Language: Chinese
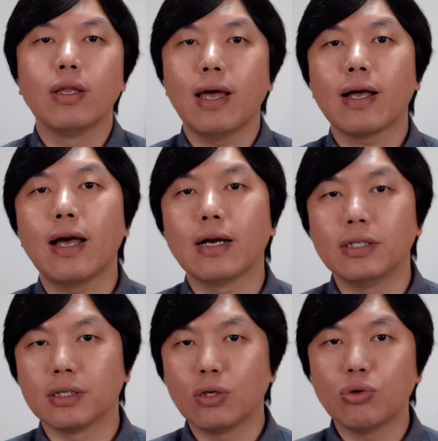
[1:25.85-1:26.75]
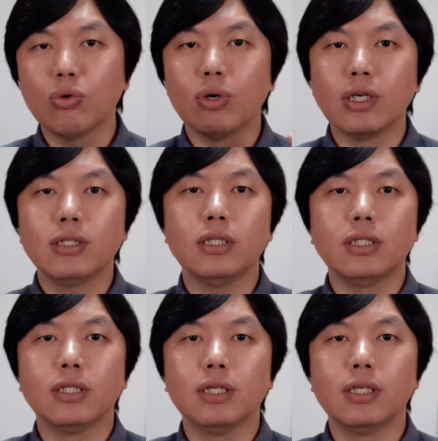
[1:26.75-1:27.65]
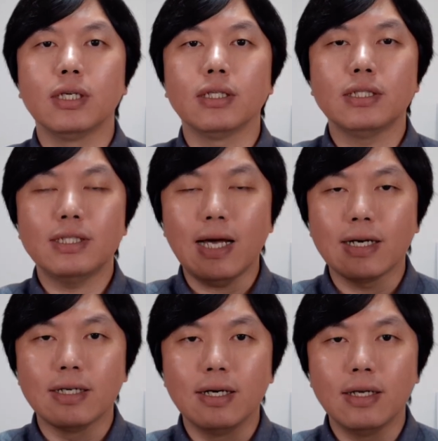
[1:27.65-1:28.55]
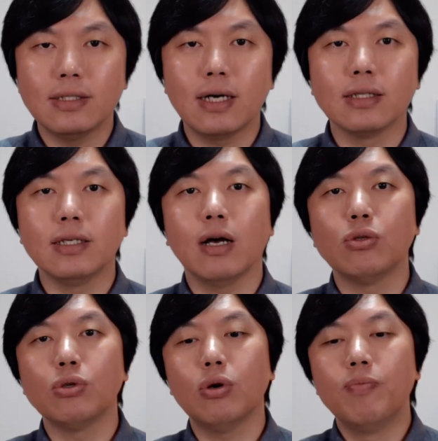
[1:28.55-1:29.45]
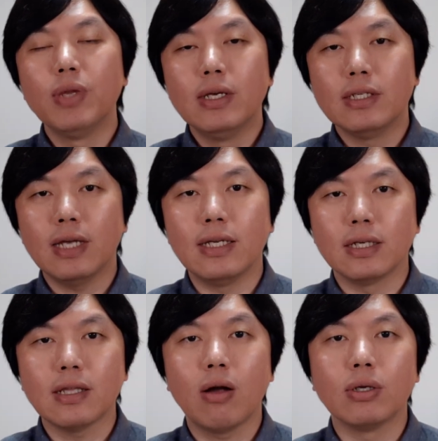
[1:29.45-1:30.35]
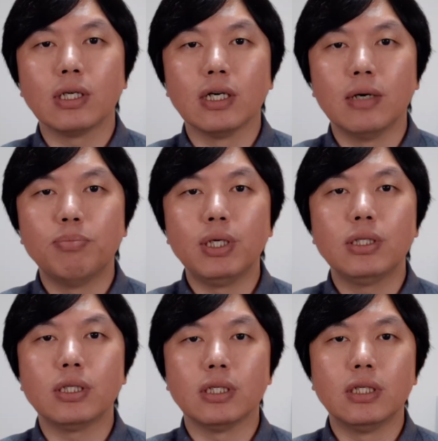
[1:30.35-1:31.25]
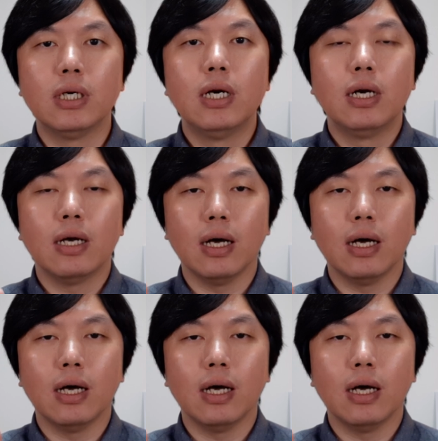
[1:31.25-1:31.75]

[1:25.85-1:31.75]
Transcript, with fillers: 大家看看整个中国这个汽车的这个价格降低哈，最后现在已经到了这个奔驰。